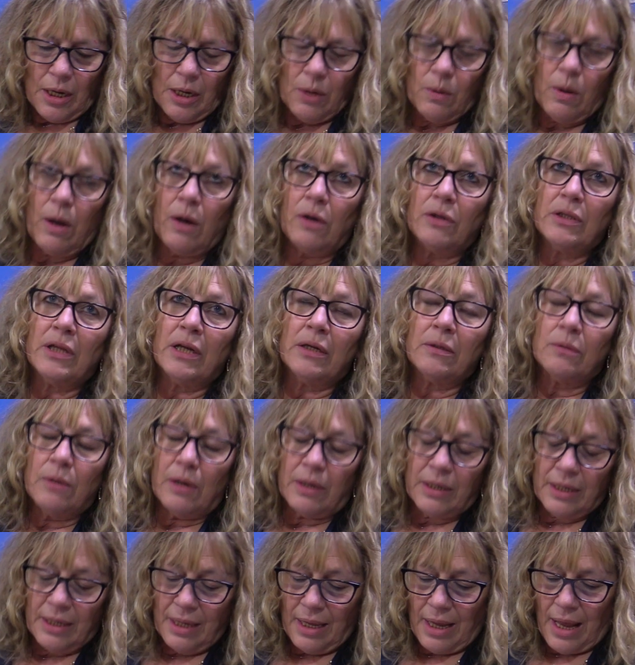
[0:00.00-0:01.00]
Il luogo del
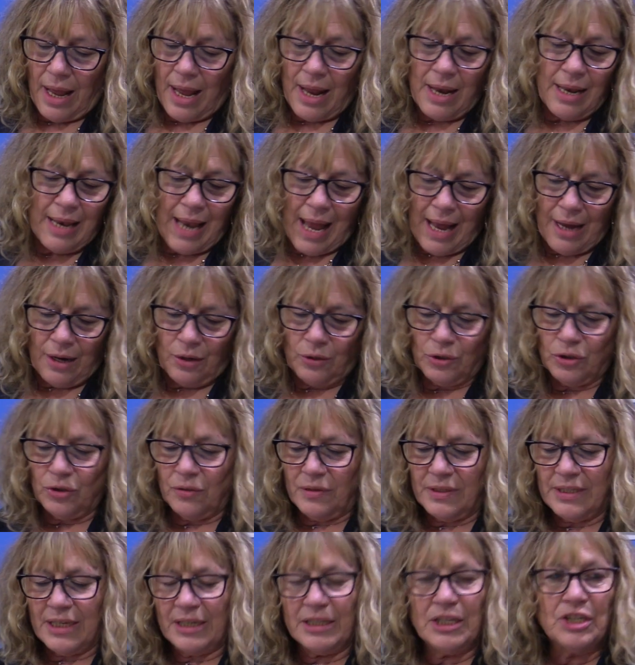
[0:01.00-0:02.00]
cuore è il lago
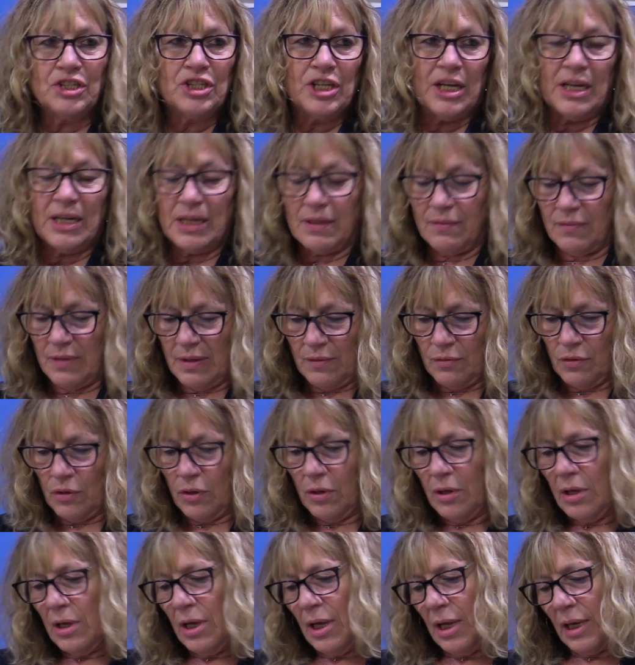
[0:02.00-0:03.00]
dove da decenni
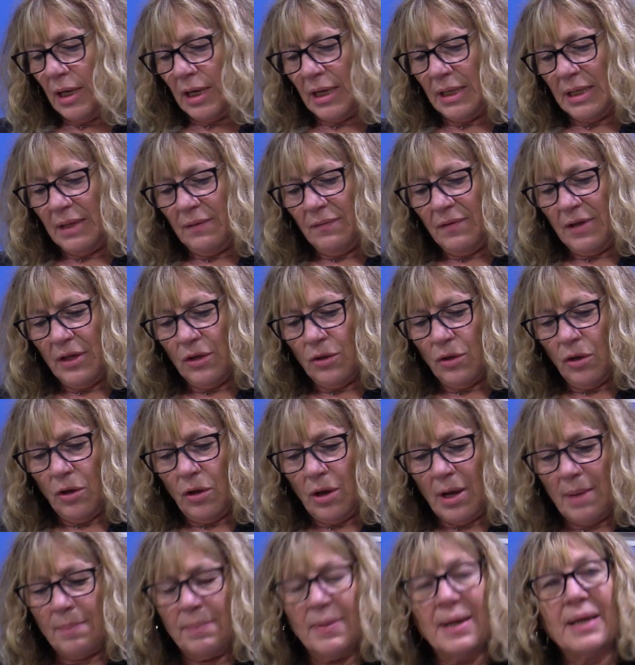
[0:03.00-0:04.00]
vivo che
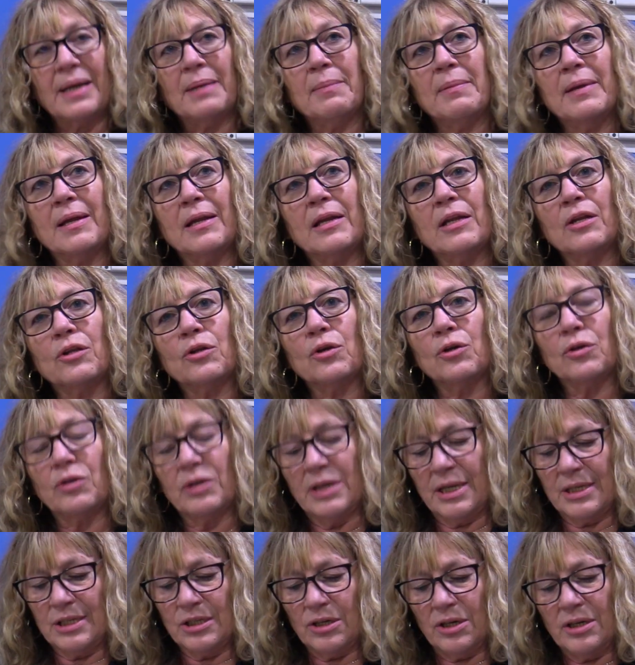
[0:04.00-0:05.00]
divido a pari merito
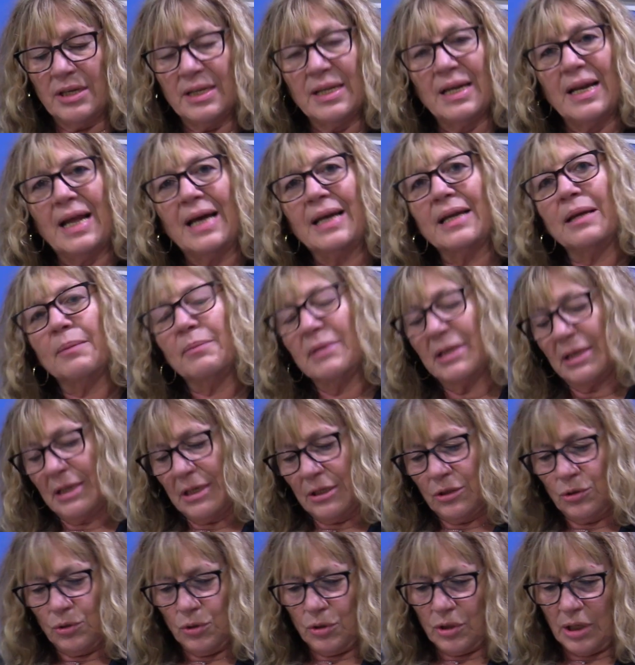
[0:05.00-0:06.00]
con la zona dell'area
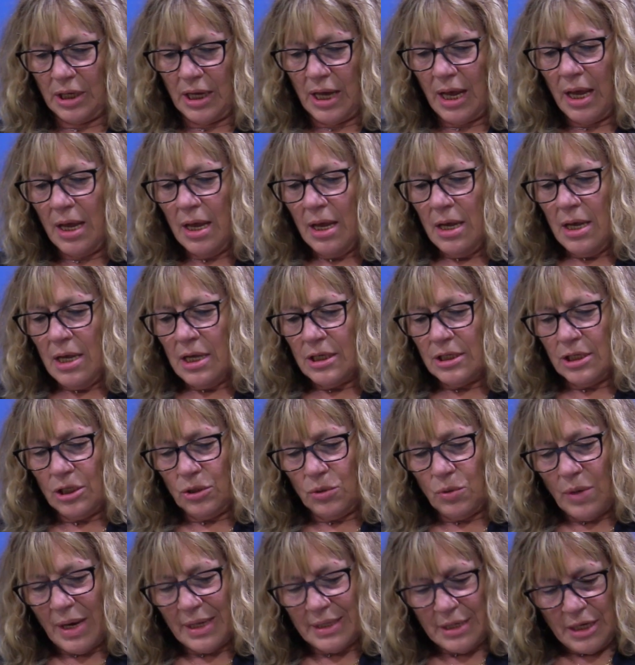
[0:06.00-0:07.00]
mercatoria,
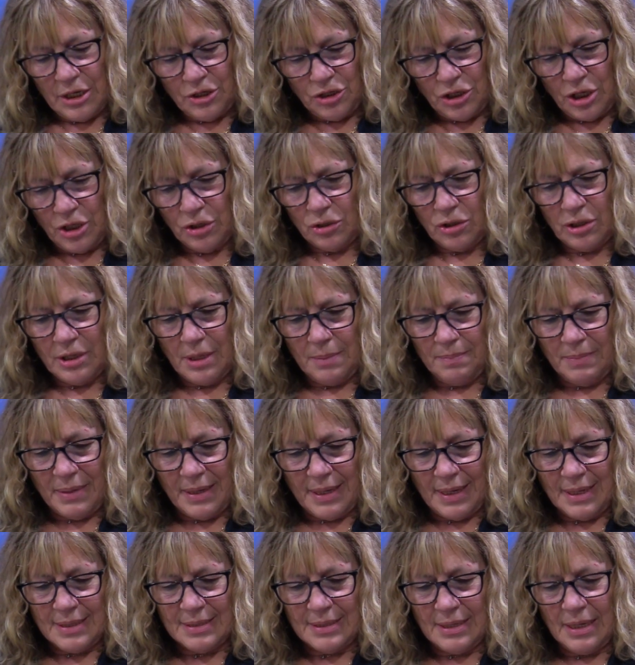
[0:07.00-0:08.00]
situata al centro del
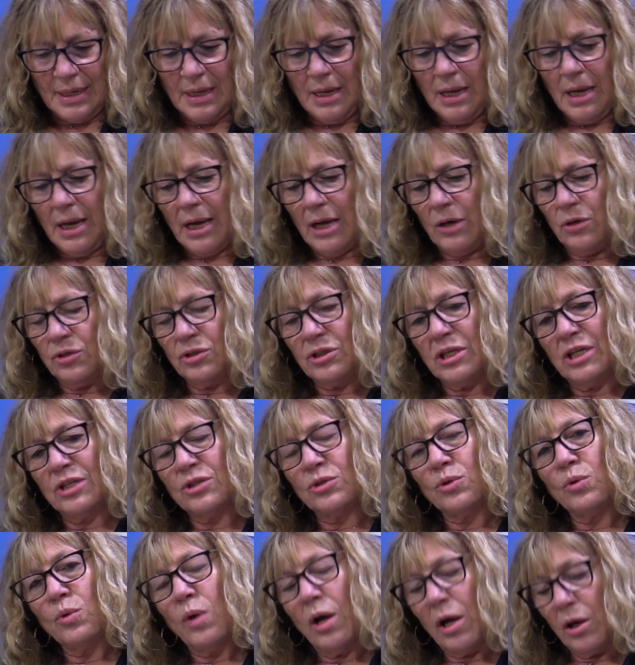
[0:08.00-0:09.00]
paese. È lo
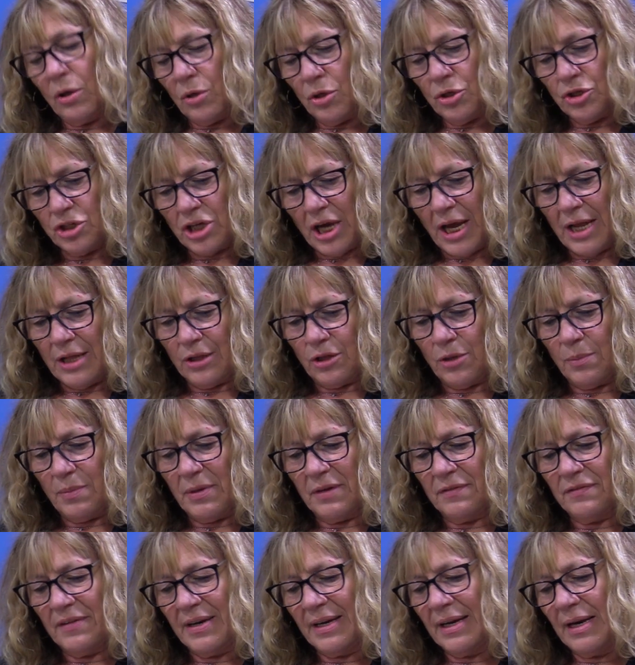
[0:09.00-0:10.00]
stesso luogo scelto
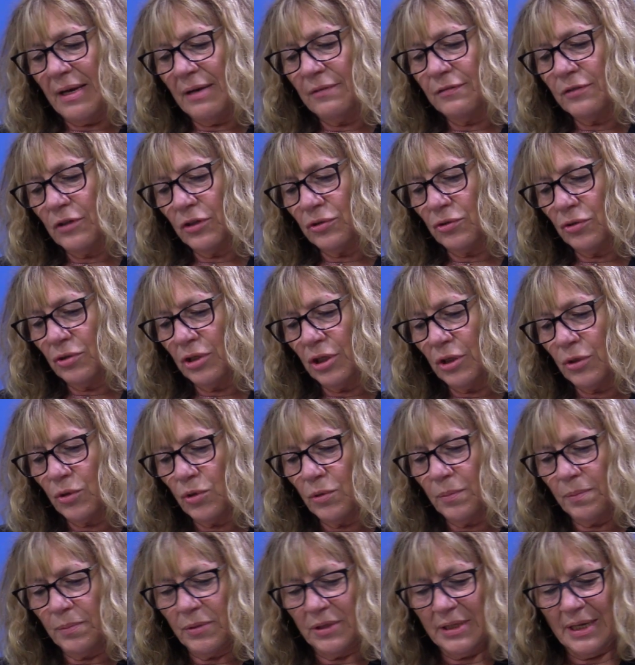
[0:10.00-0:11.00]
per fare la foto di
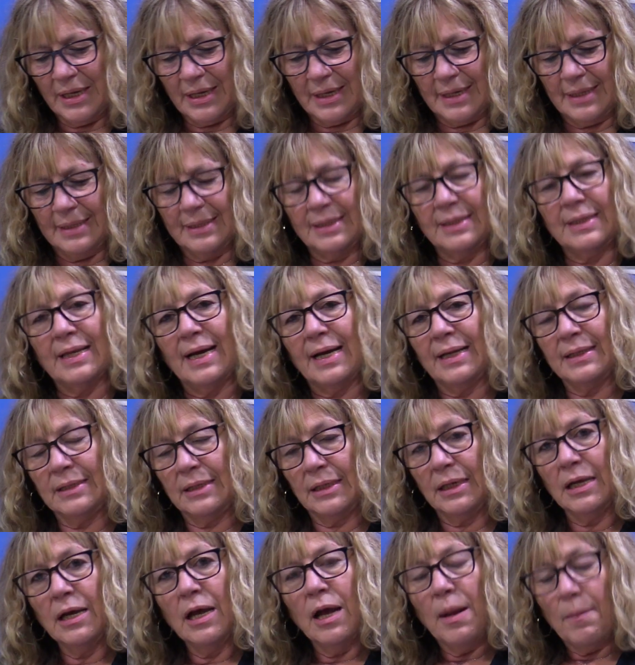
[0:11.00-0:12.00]
gruppo dei
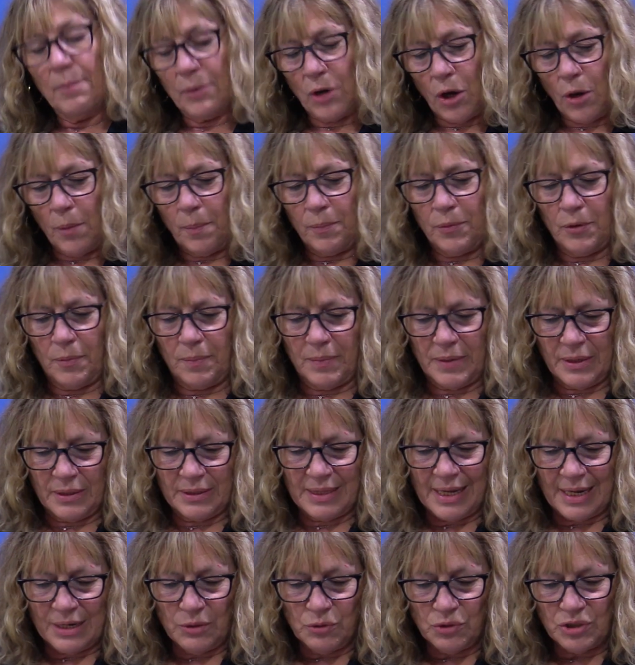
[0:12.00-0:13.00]
candidati, proprio per
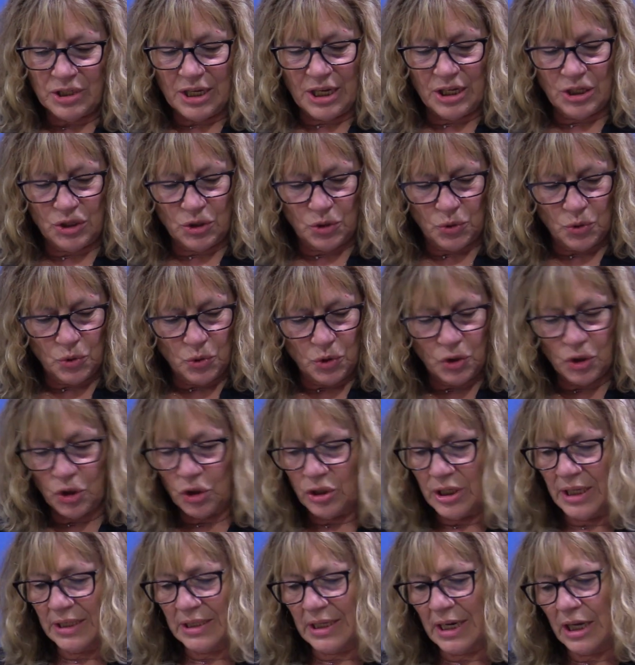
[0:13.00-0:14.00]
dare un senso di
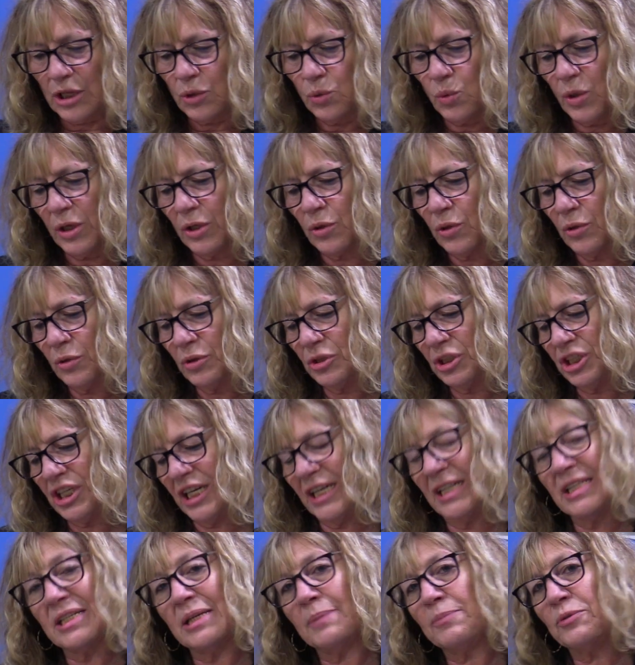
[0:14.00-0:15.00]
unione tra i due
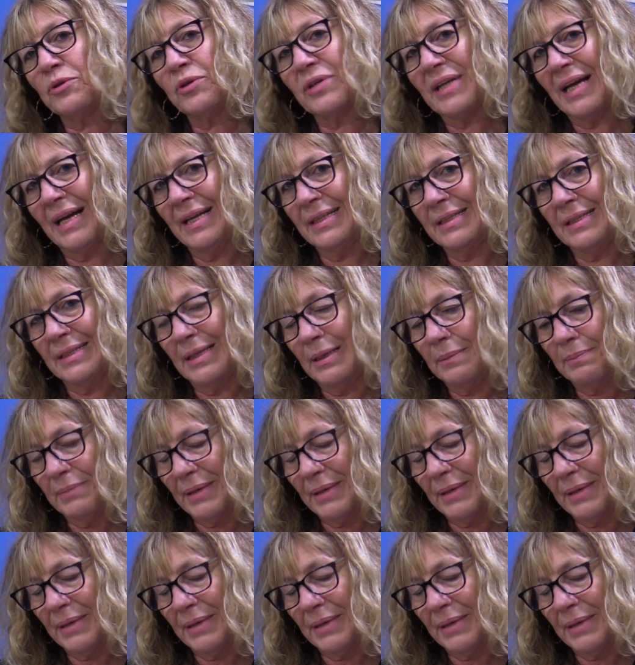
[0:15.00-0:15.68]
centri più grandi del